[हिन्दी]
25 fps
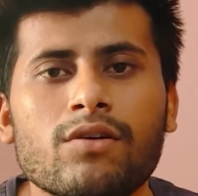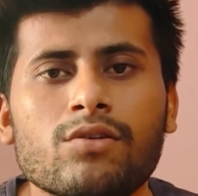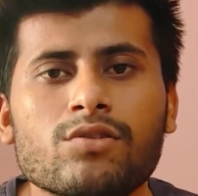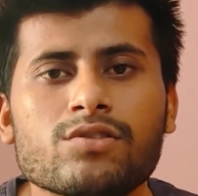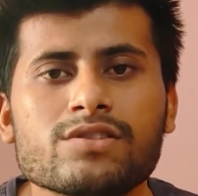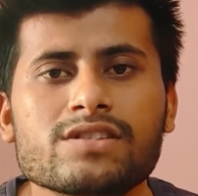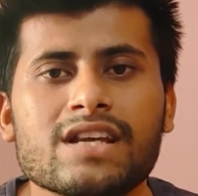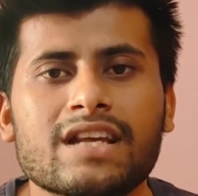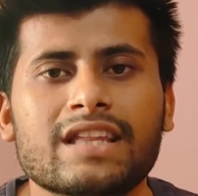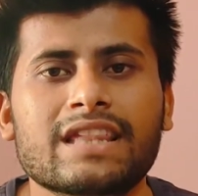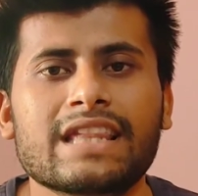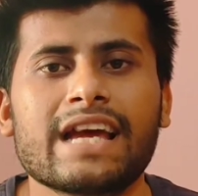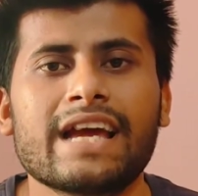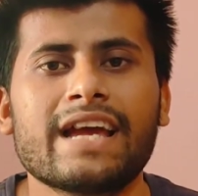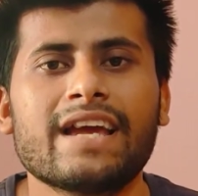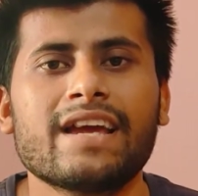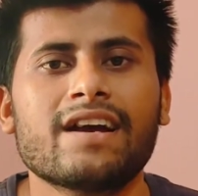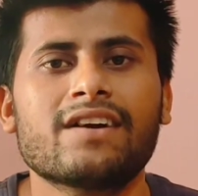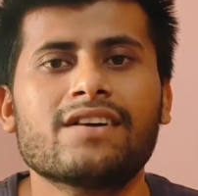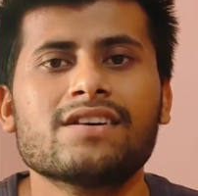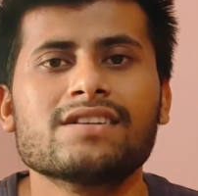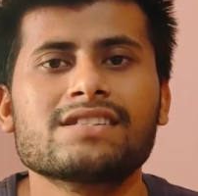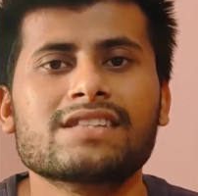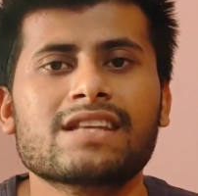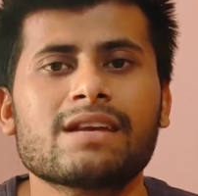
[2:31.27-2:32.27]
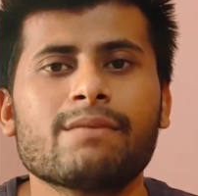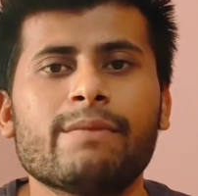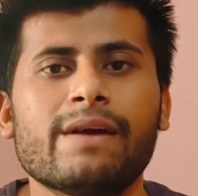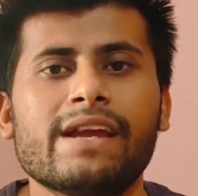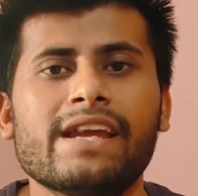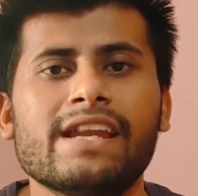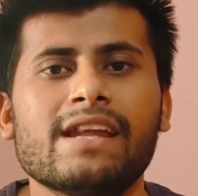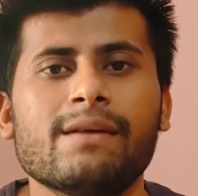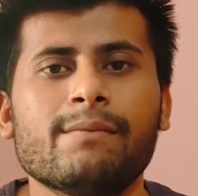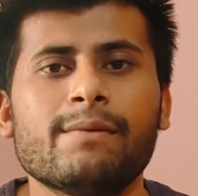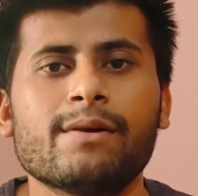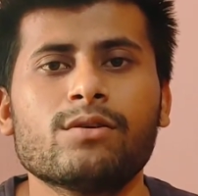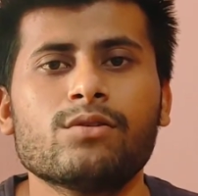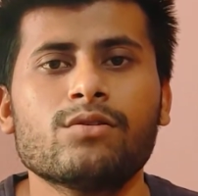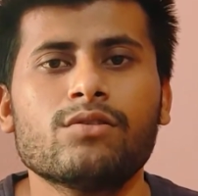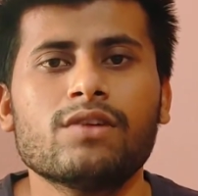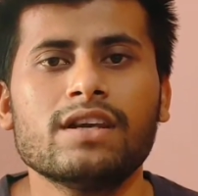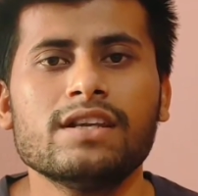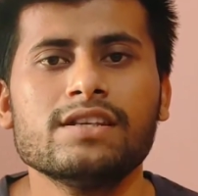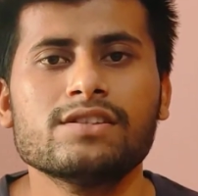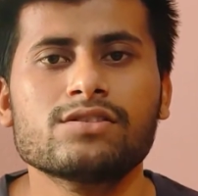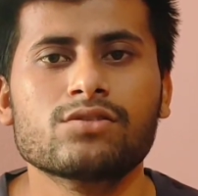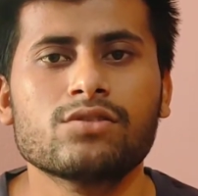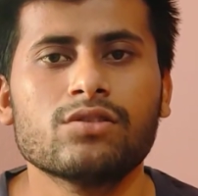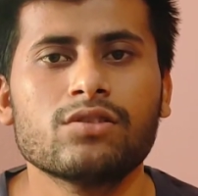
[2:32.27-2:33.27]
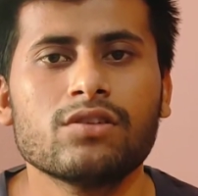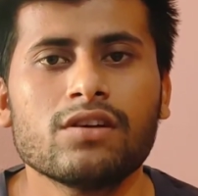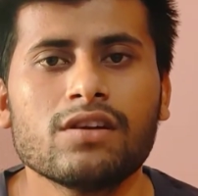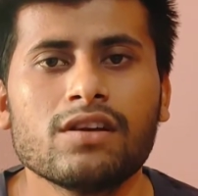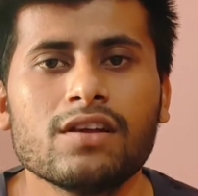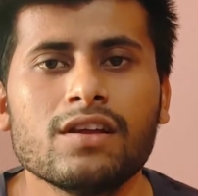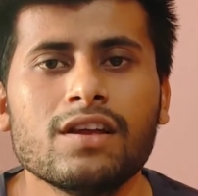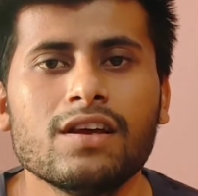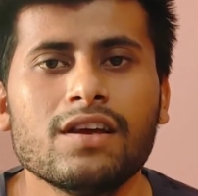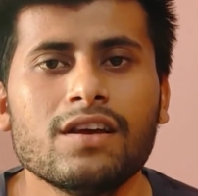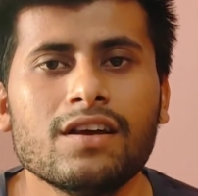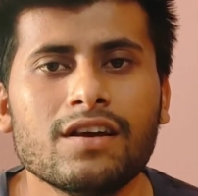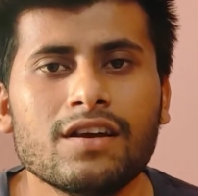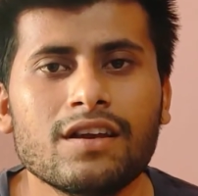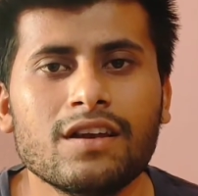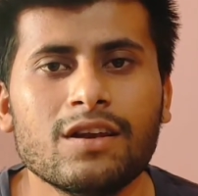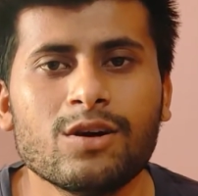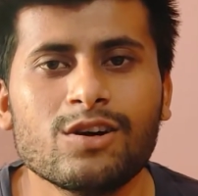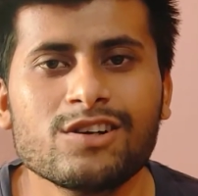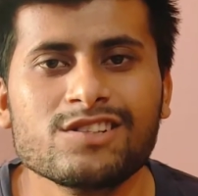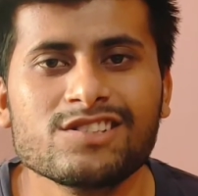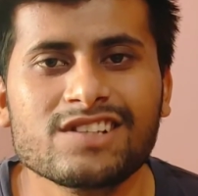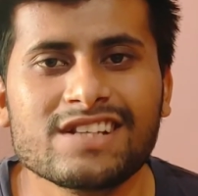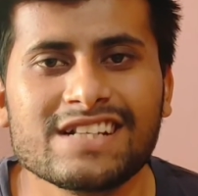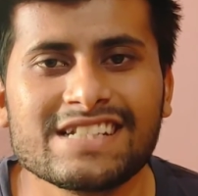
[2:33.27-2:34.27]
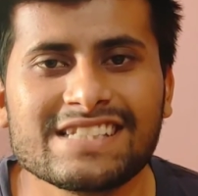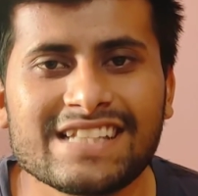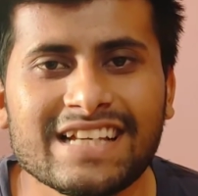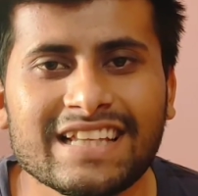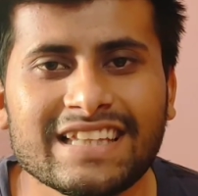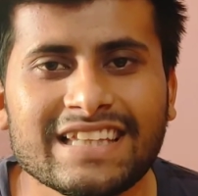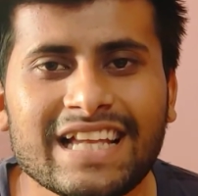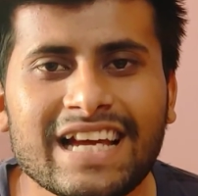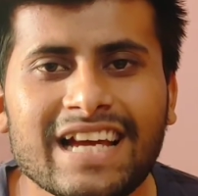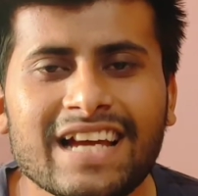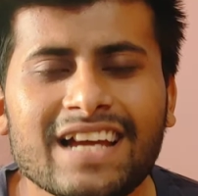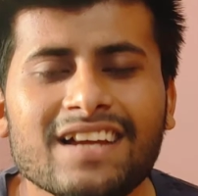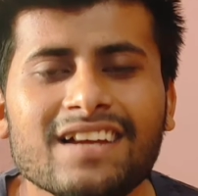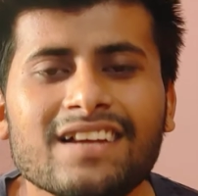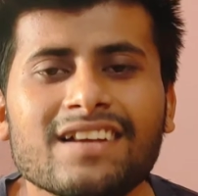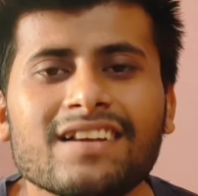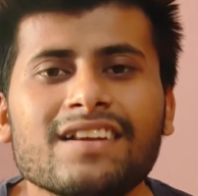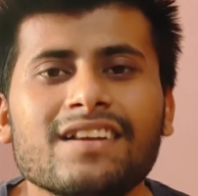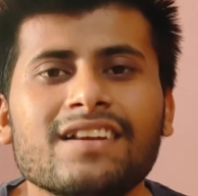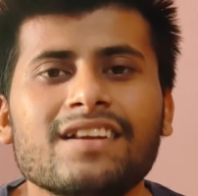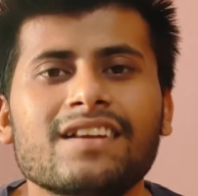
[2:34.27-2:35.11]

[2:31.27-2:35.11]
हो सकता है अगस्त के महीने में गूगल इसको लॉन्च कर सकता है